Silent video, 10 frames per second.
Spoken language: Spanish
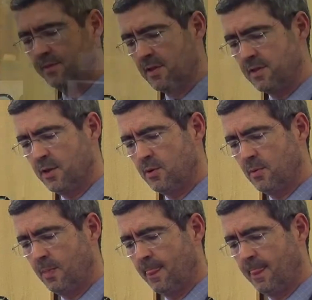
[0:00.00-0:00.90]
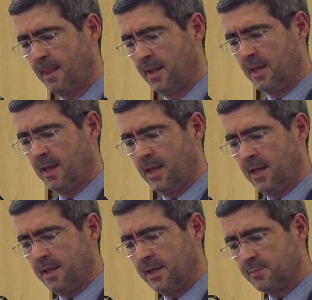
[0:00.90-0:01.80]
financiero,
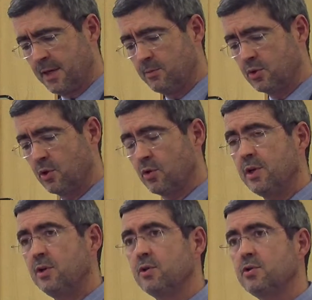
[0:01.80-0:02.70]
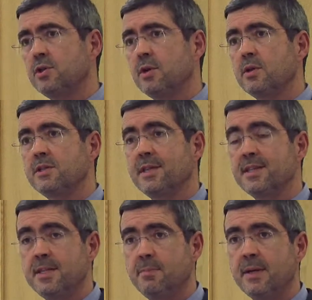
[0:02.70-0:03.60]
y esperamos que con ellos se
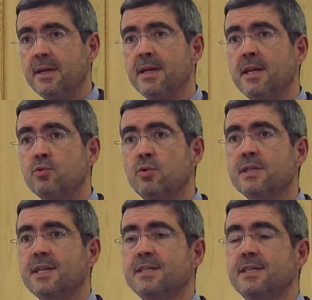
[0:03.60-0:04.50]
disipen las dudas que